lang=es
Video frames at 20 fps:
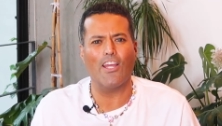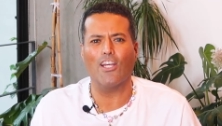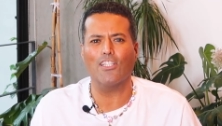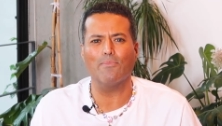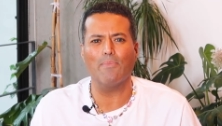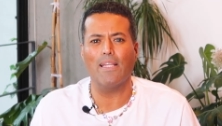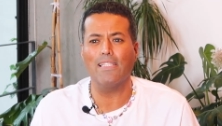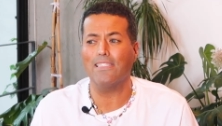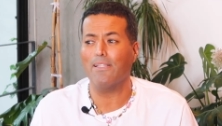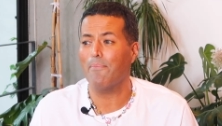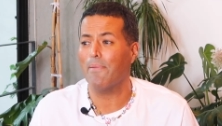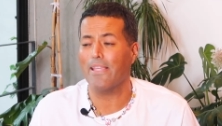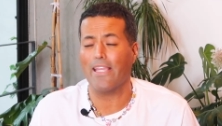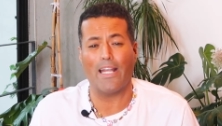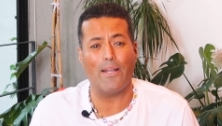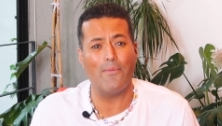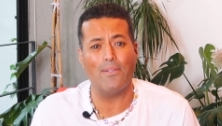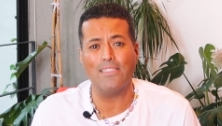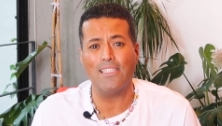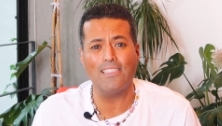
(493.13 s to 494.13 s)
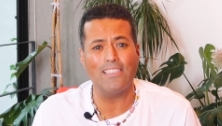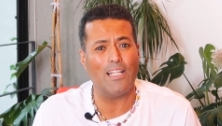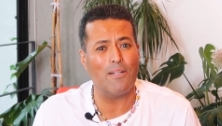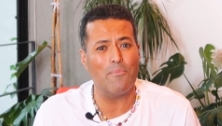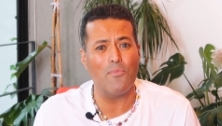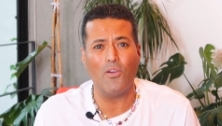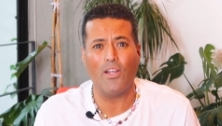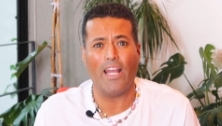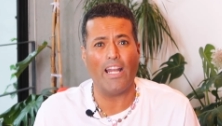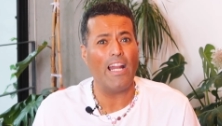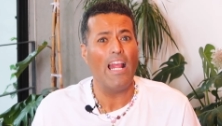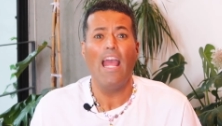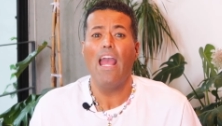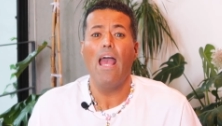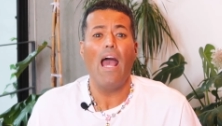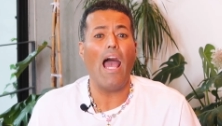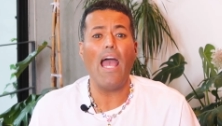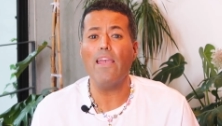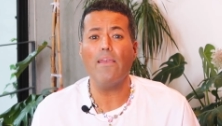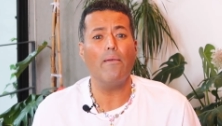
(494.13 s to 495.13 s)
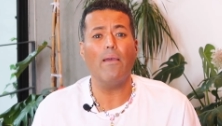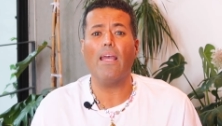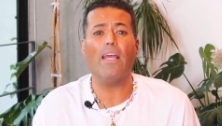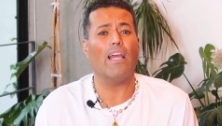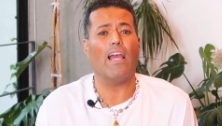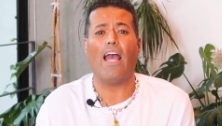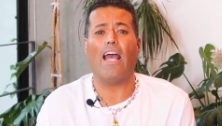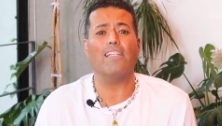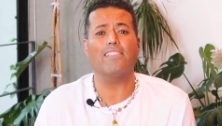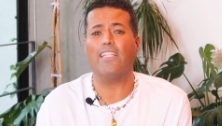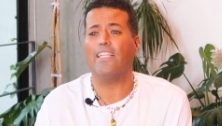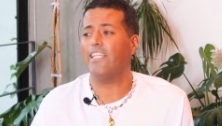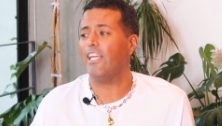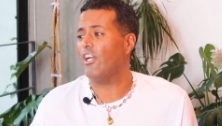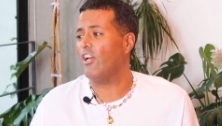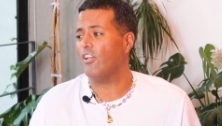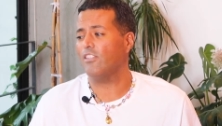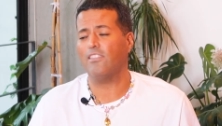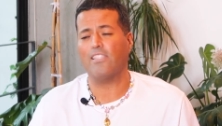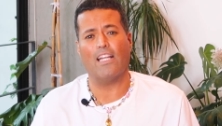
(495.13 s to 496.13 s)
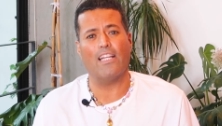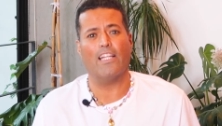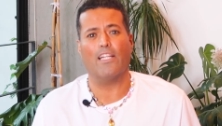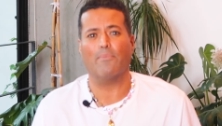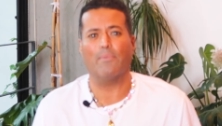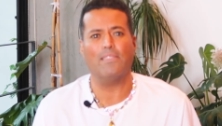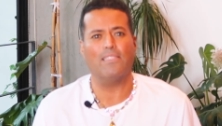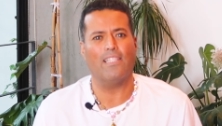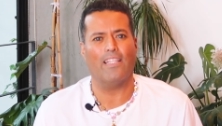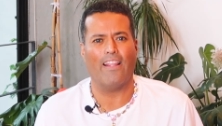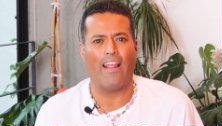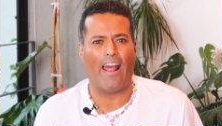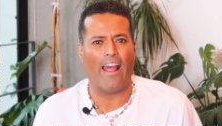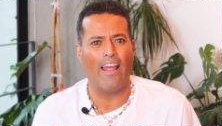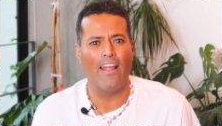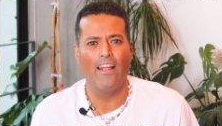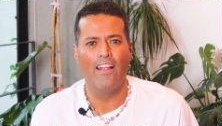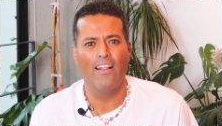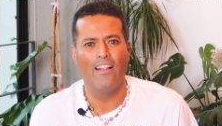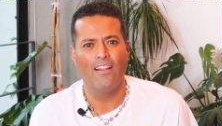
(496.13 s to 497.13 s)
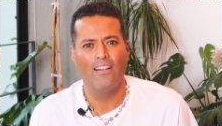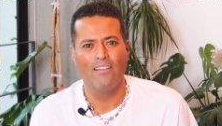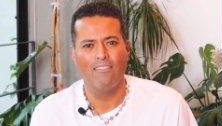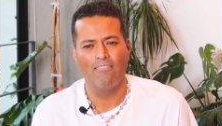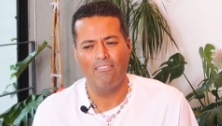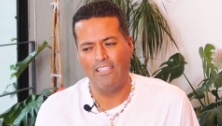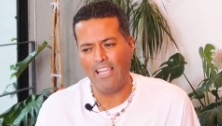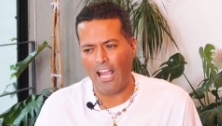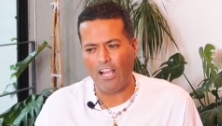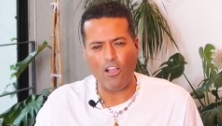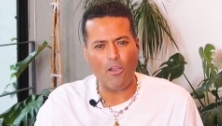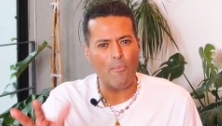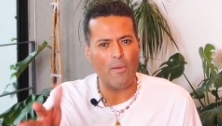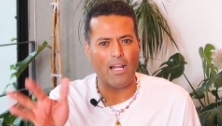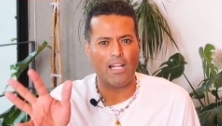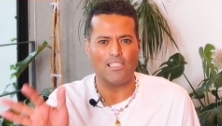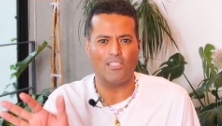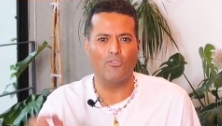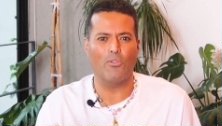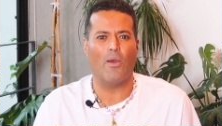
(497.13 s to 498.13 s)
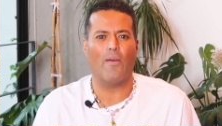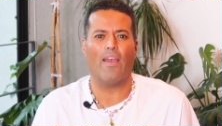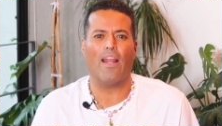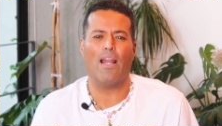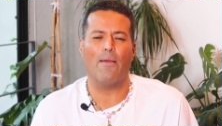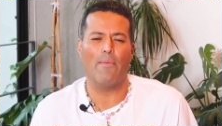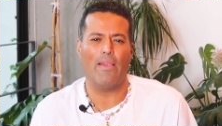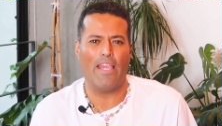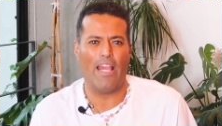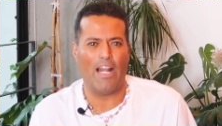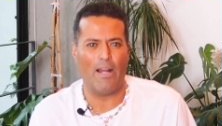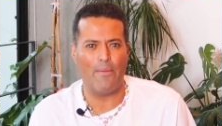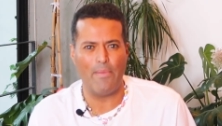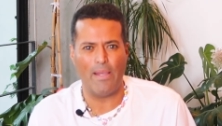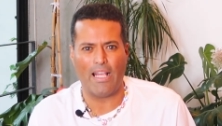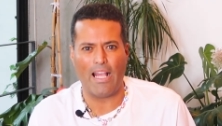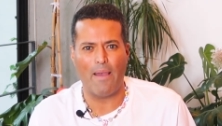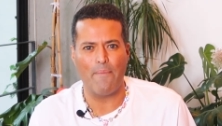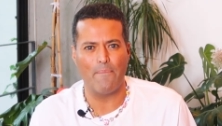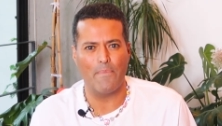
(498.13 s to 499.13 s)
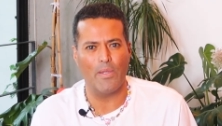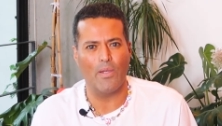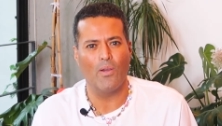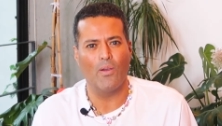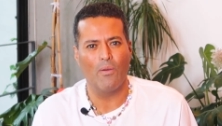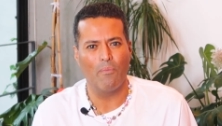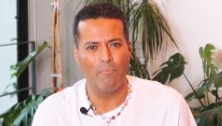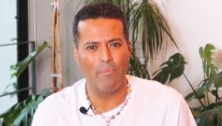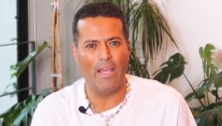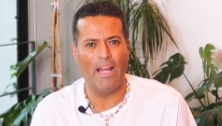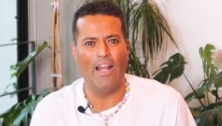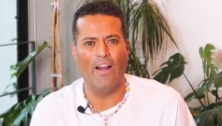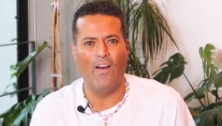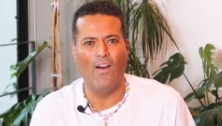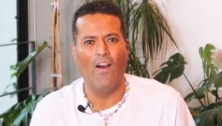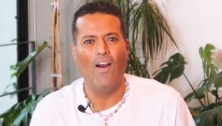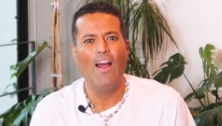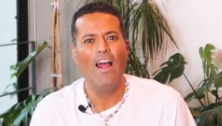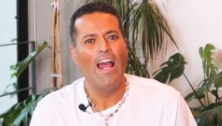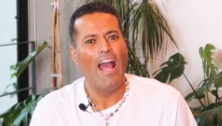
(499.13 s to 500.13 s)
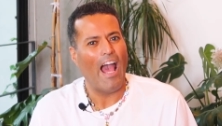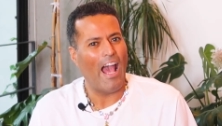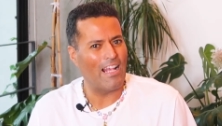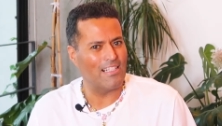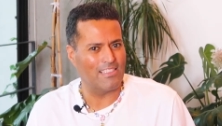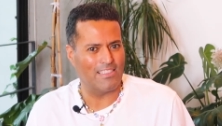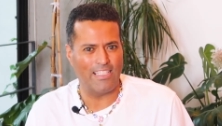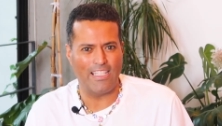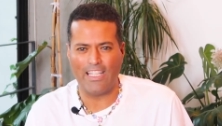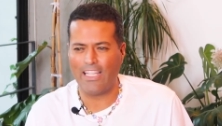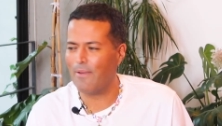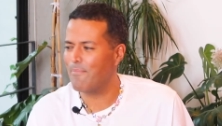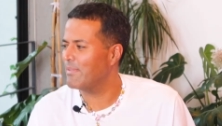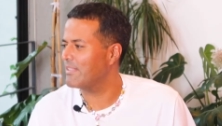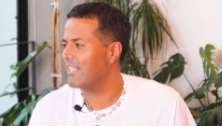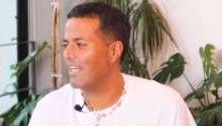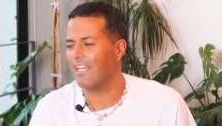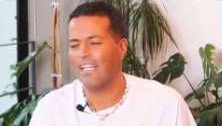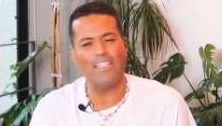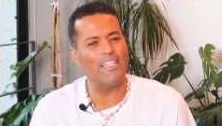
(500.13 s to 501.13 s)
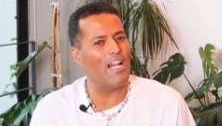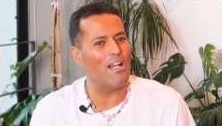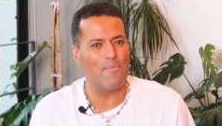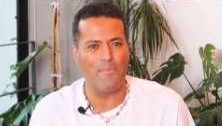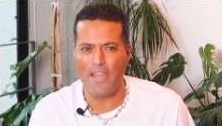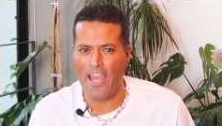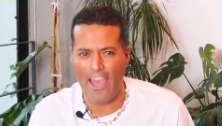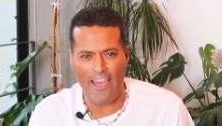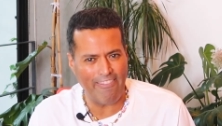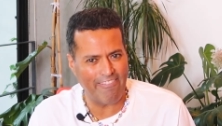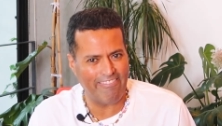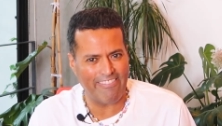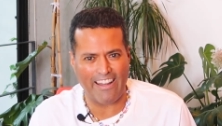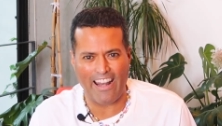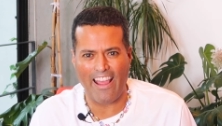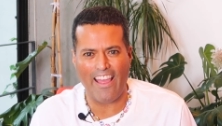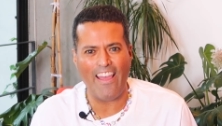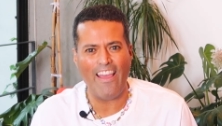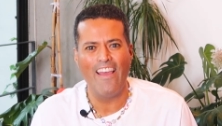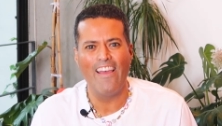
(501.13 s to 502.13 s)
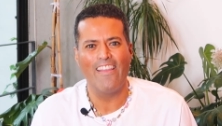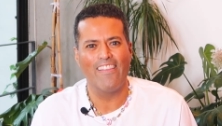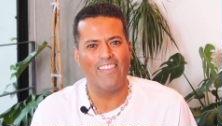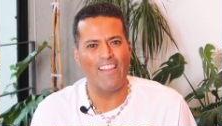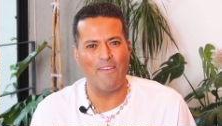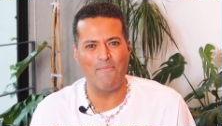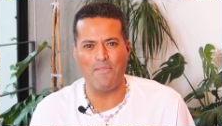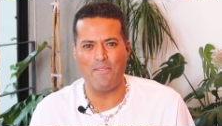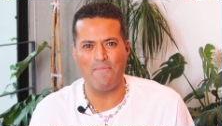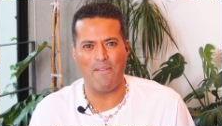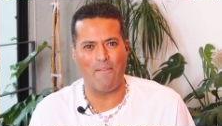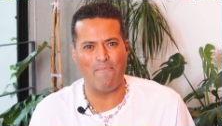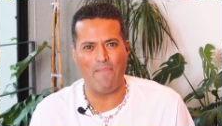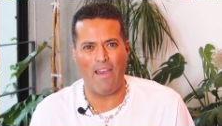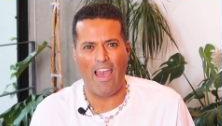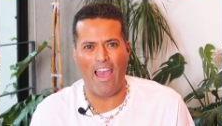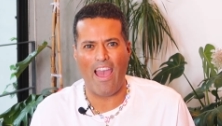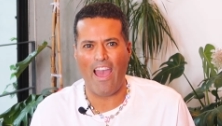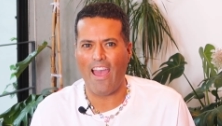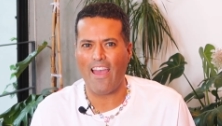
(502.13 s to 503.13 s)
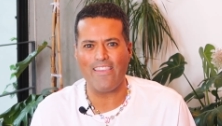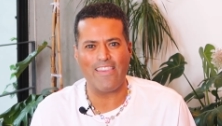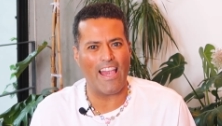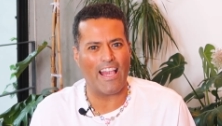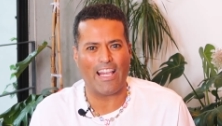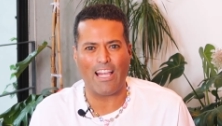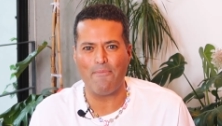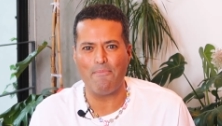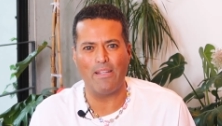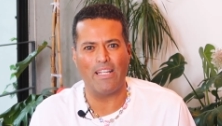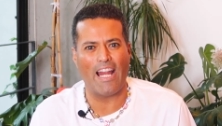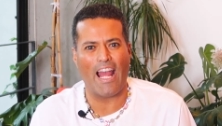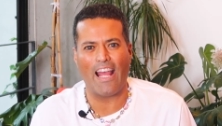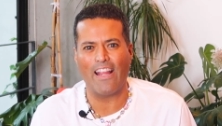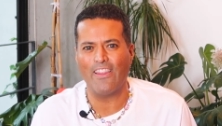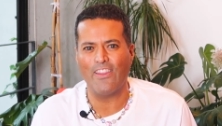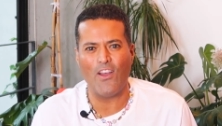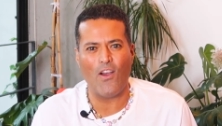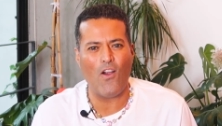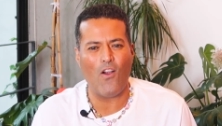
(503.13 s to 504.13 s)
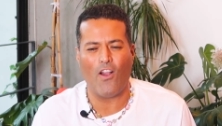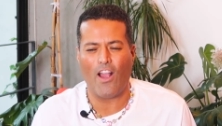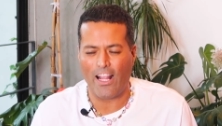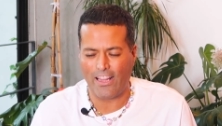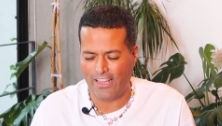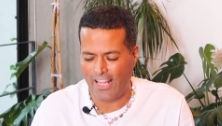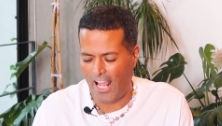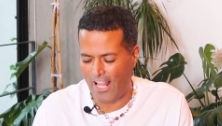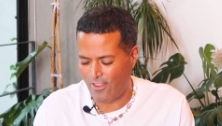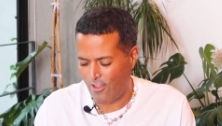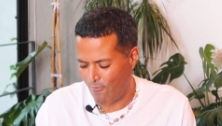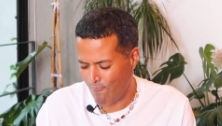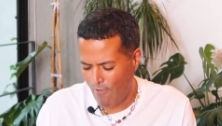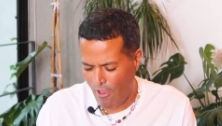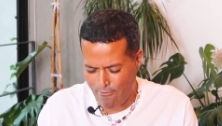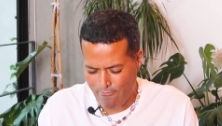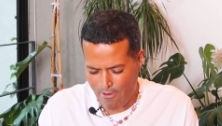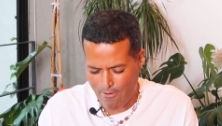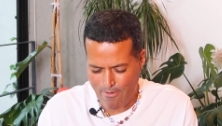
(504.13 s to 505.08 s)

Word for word: Dios me dice mañana vas a ser mujer, ay, eh, así quiero salir vestida. Ya como a las 9 de la mañana me cambio. Pero así que me saquen del vientre de mi mamá, ya caminando, gateando,